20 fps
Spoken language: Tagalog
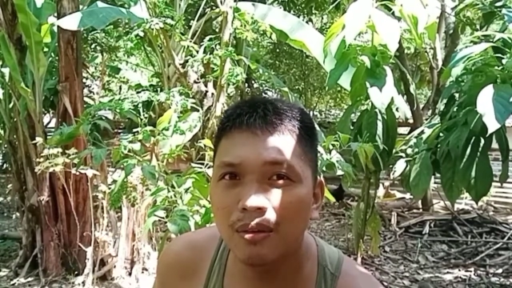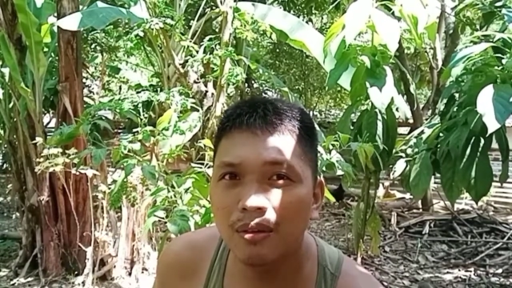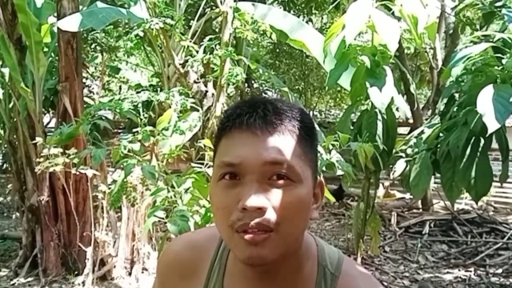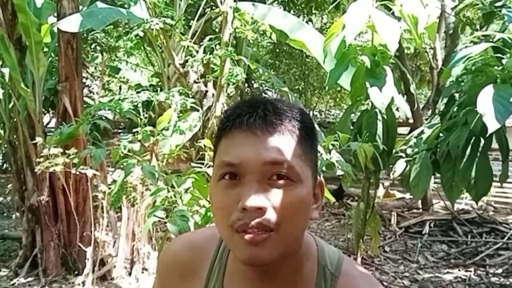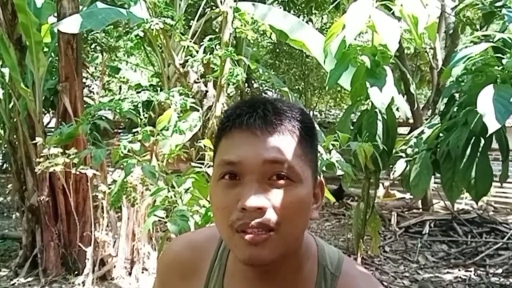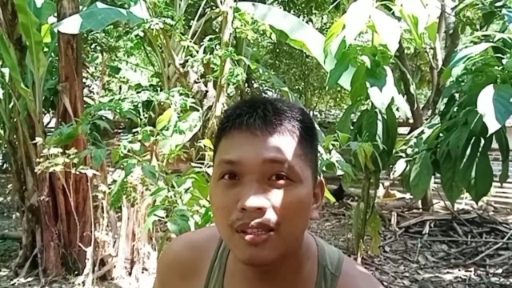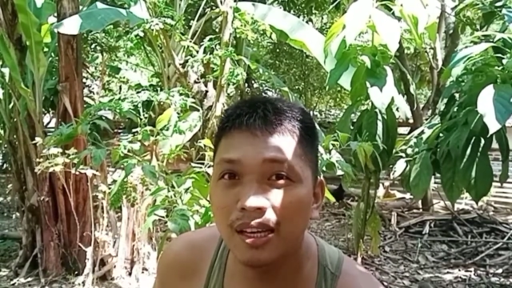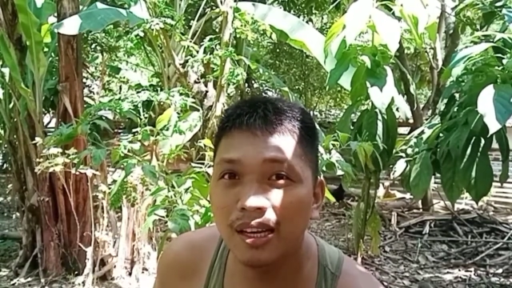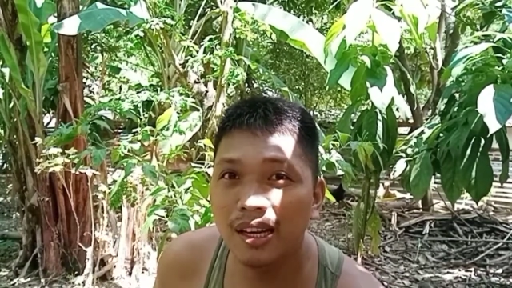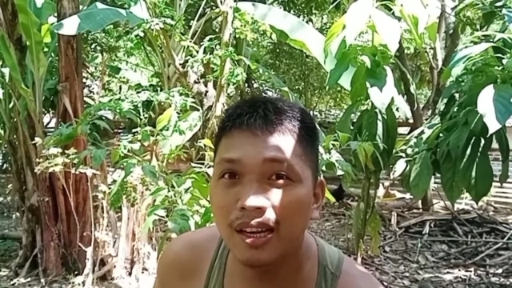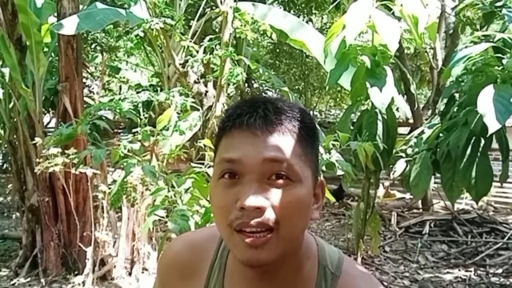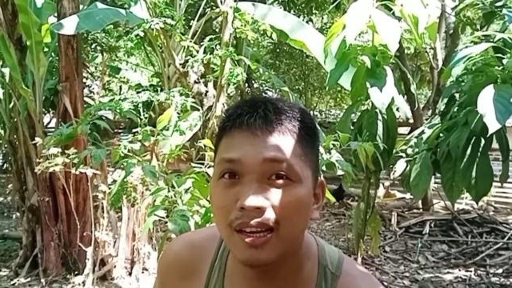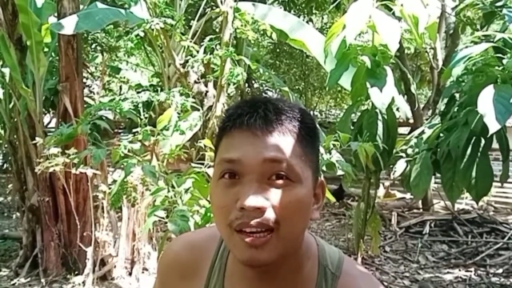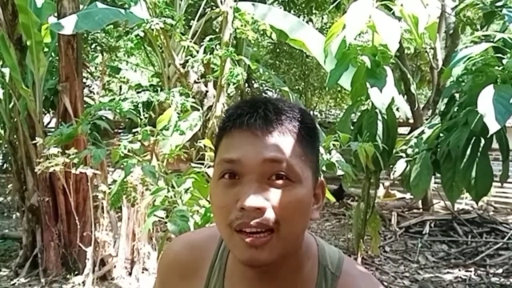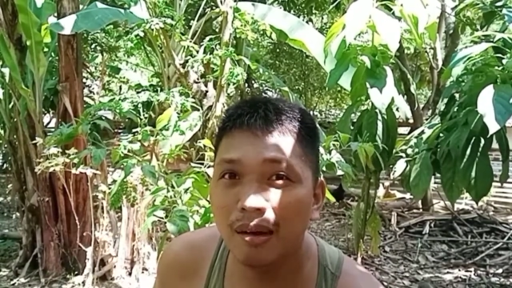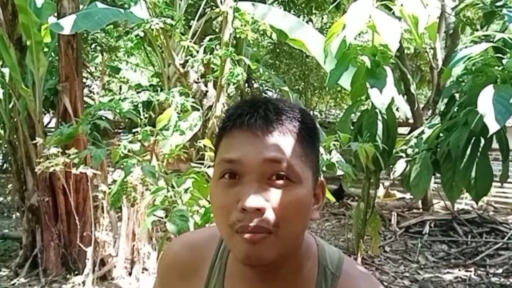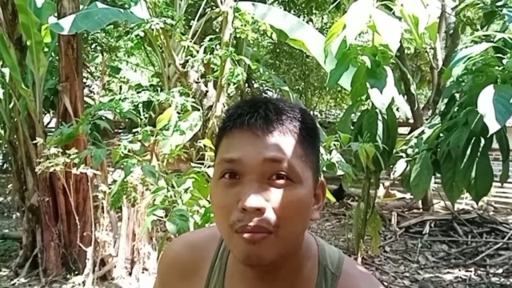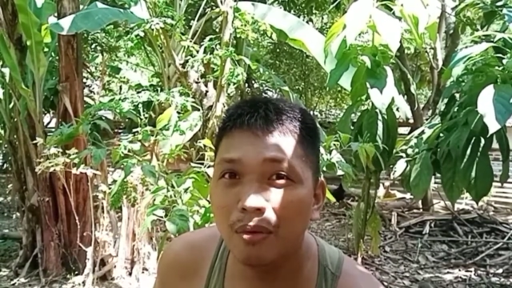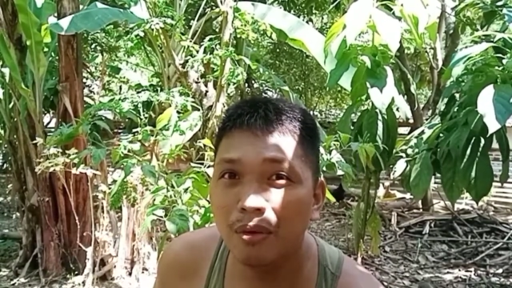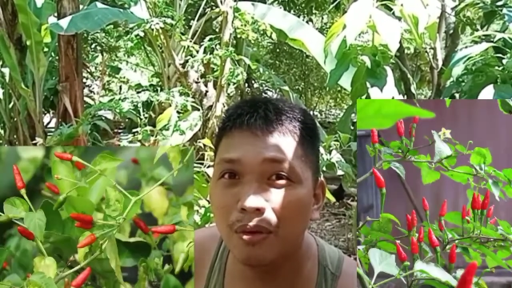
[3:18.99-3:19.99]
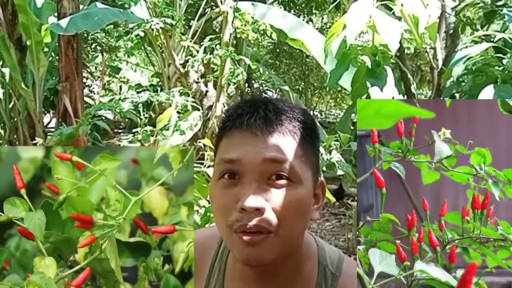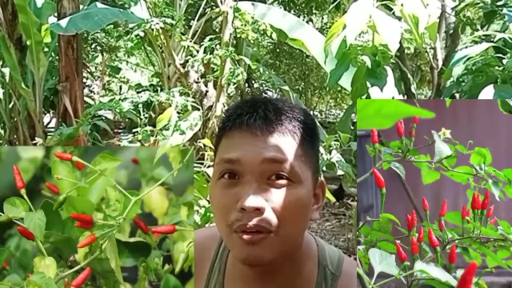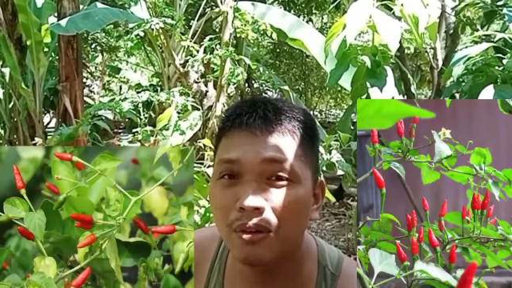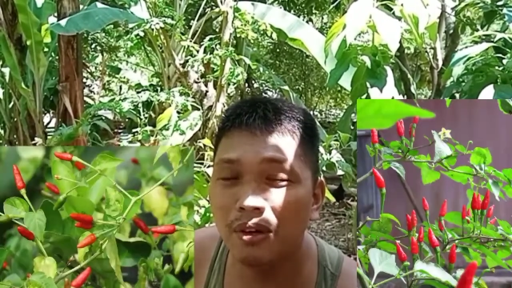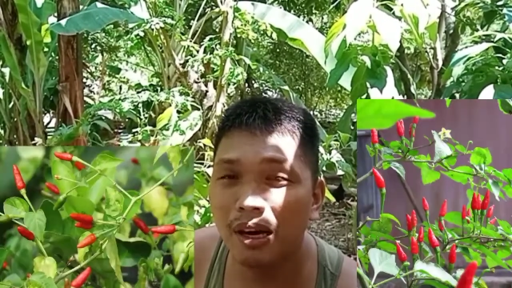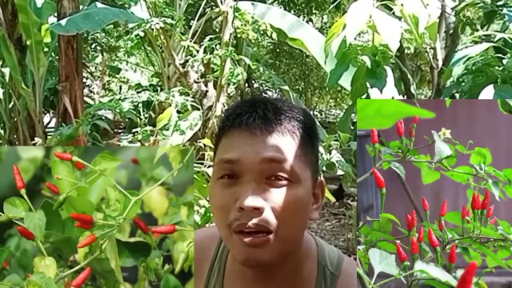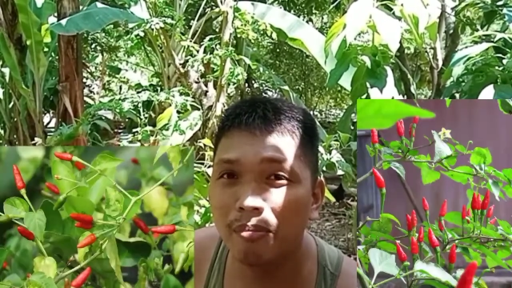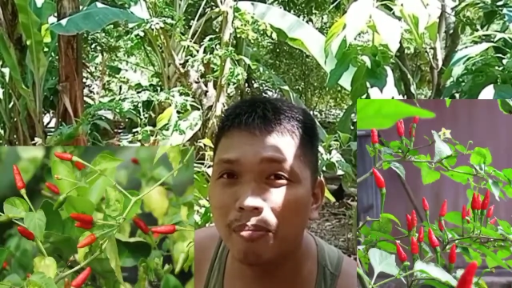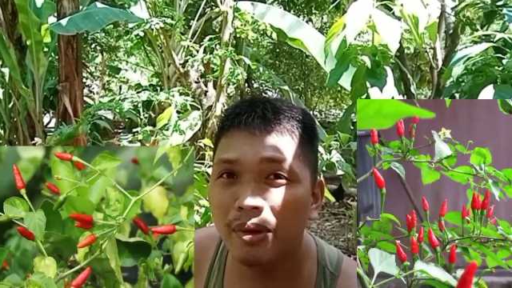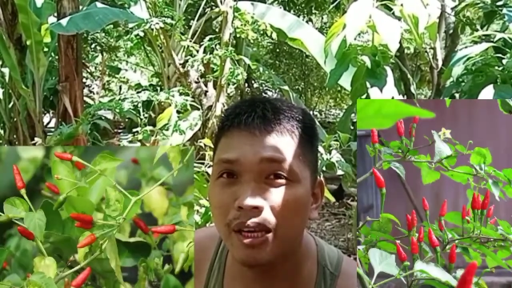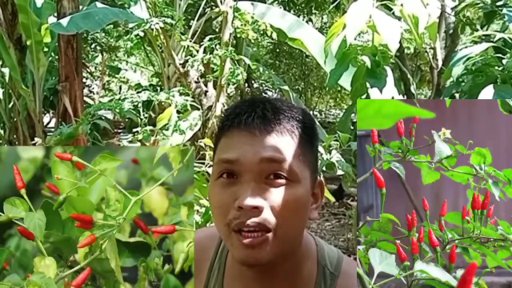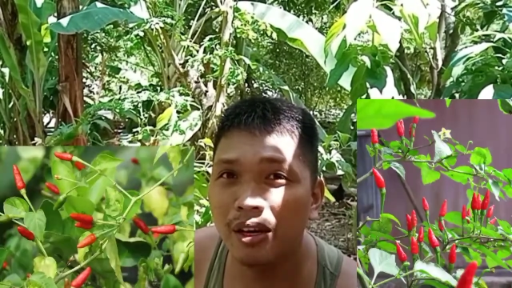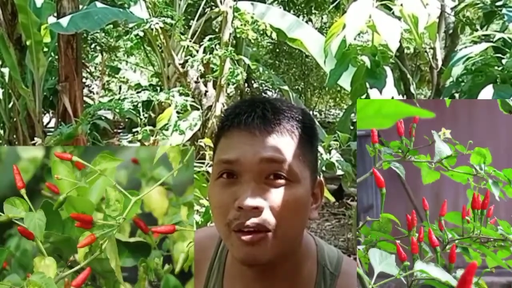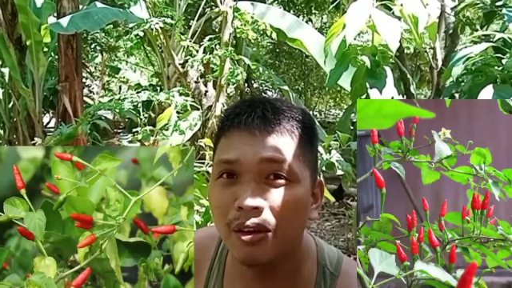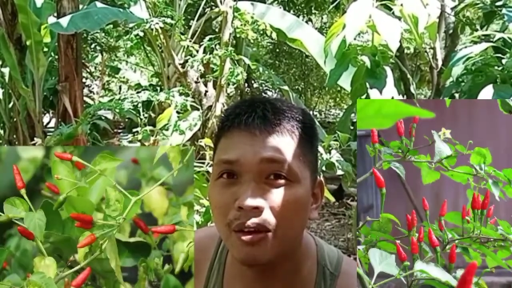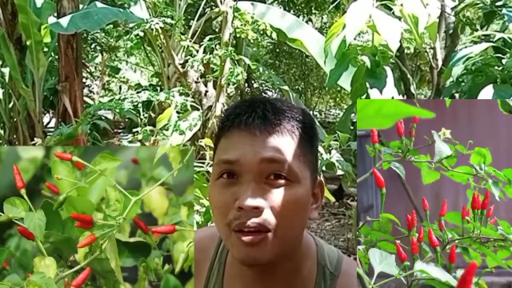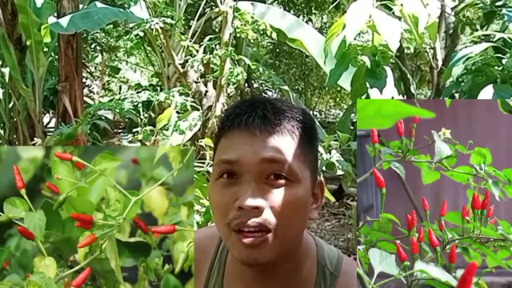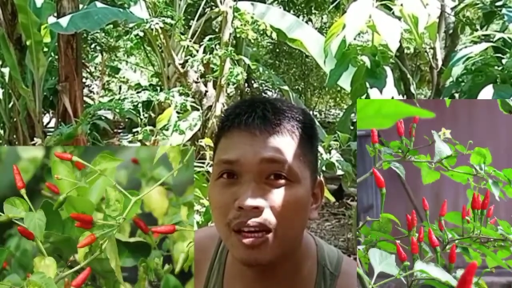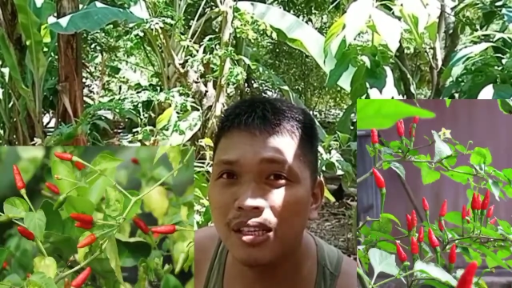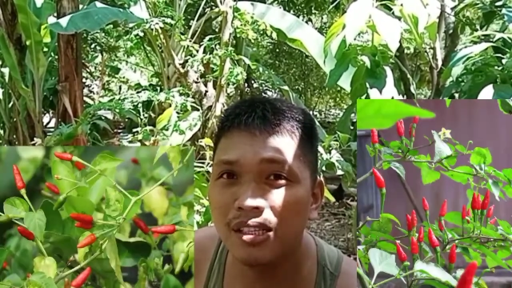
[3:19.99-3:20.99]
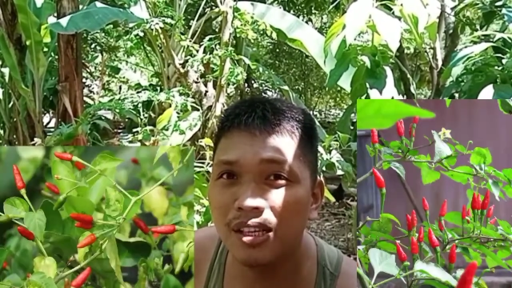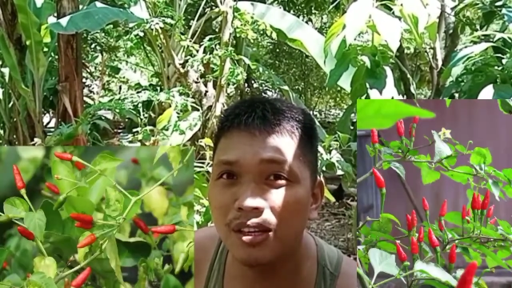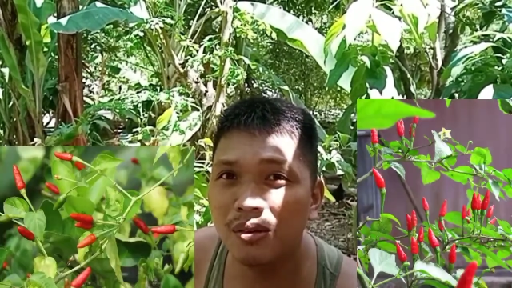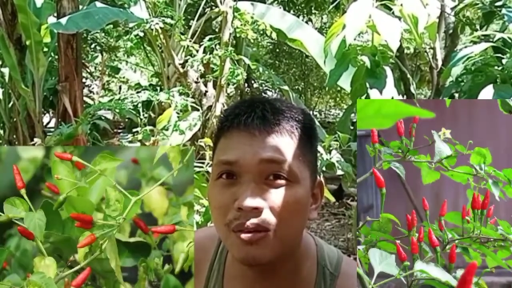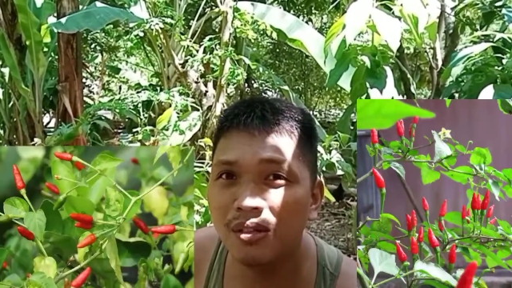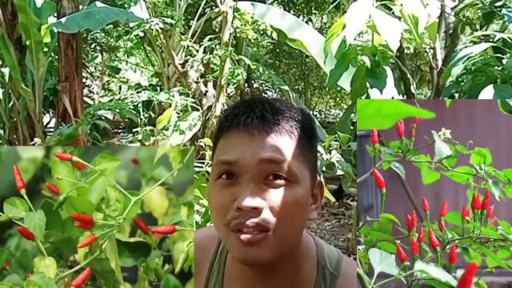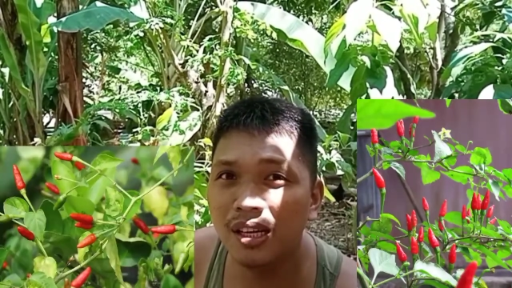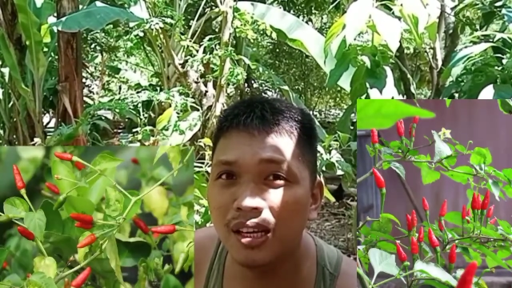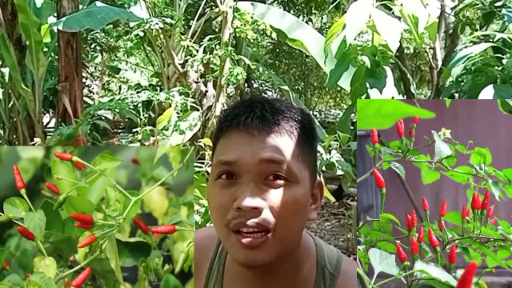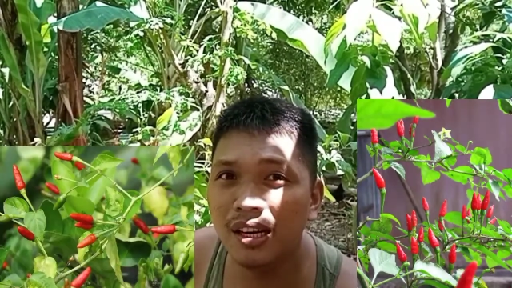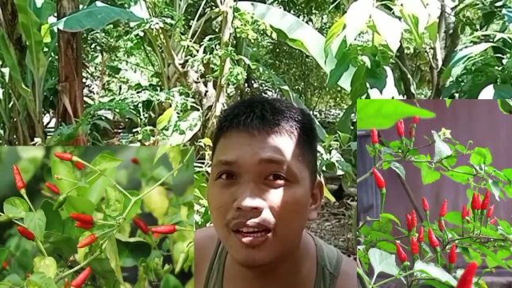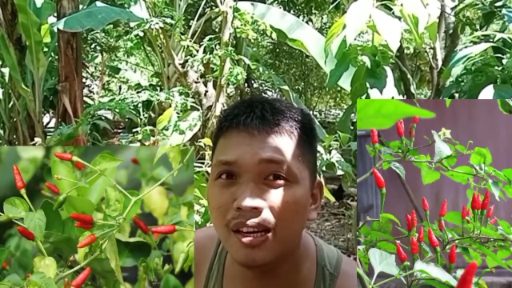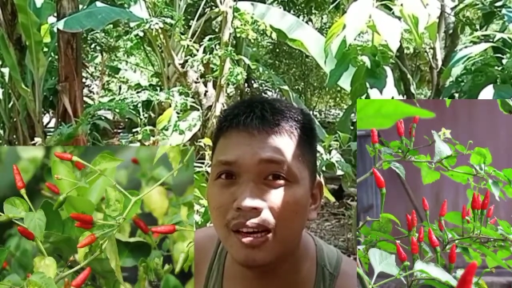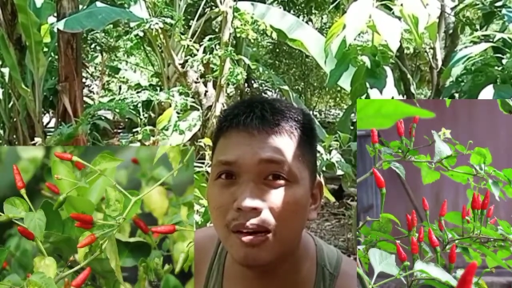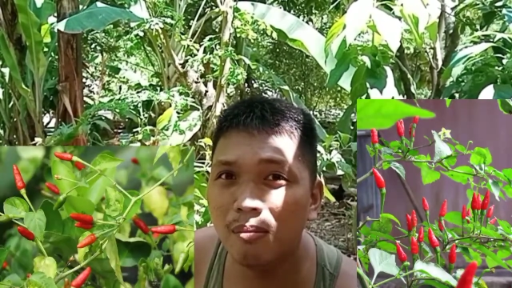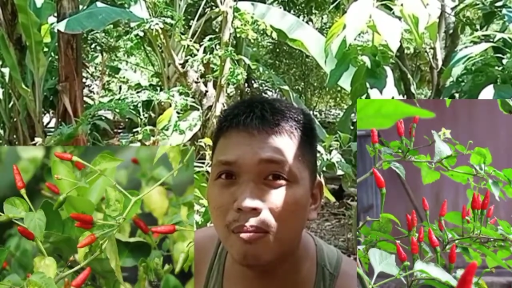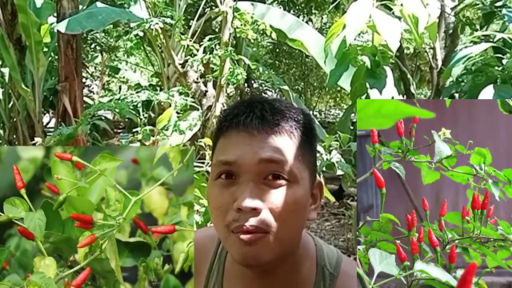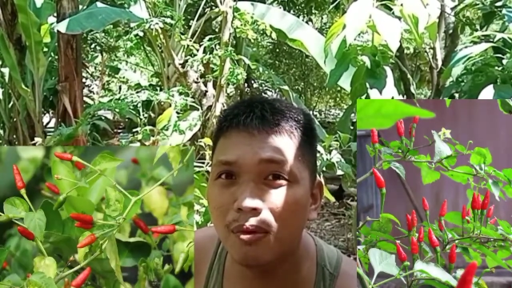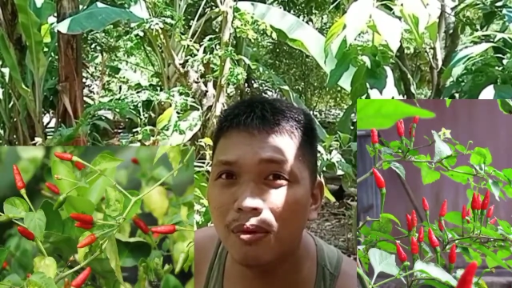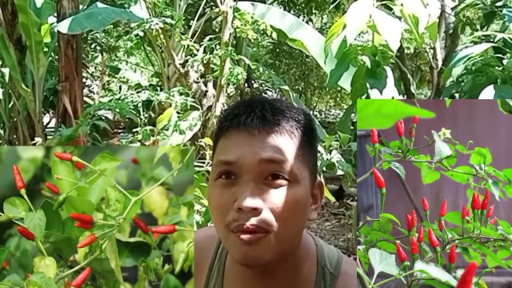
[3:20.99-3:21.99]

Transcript: siling labuyo ng Bicol kasi yung sili ng